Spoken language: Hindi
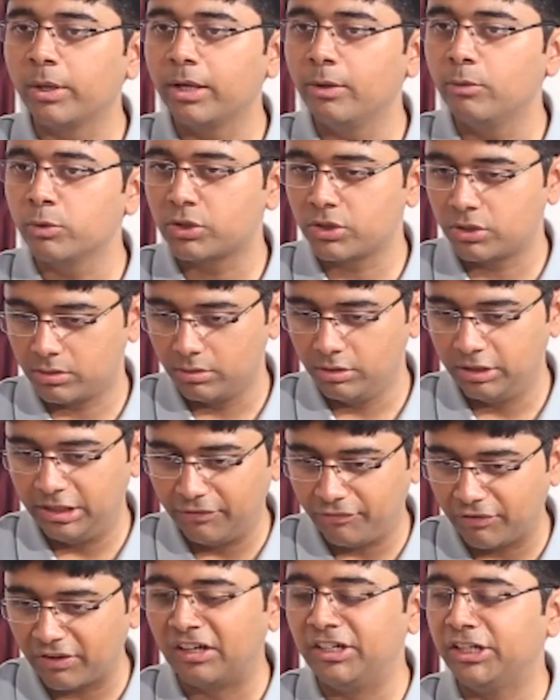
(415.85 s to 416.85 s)
कि उस
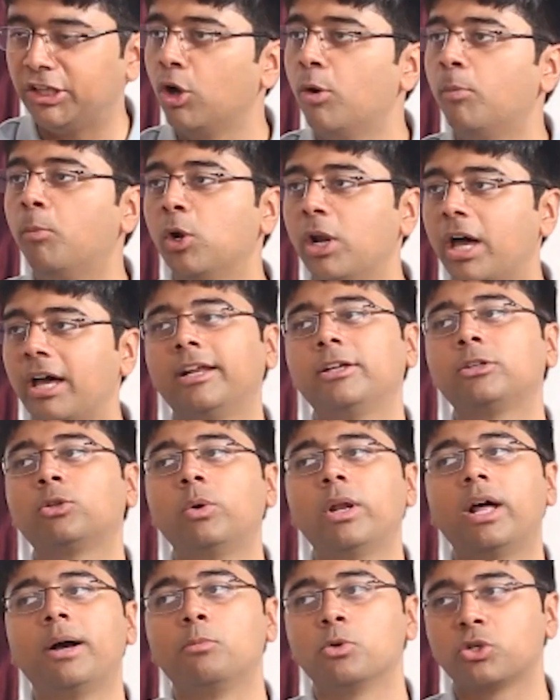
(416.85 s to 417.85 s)
डिफ़िकल्टी को भुलाना
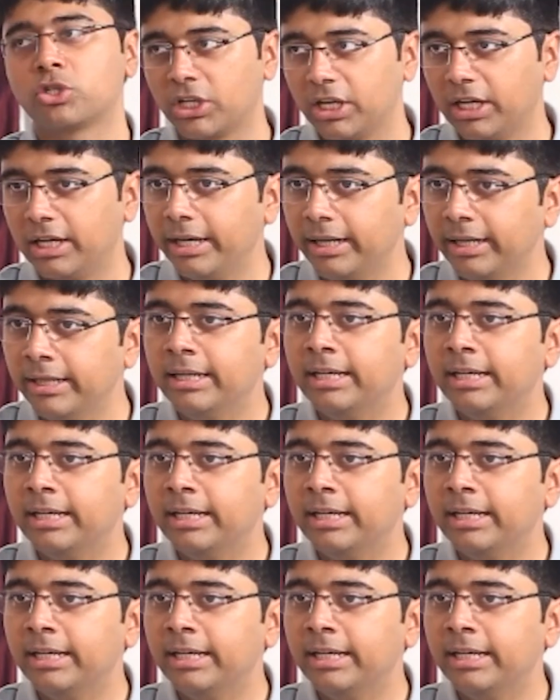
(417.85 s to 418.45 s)
थोड़ा मुश्किल है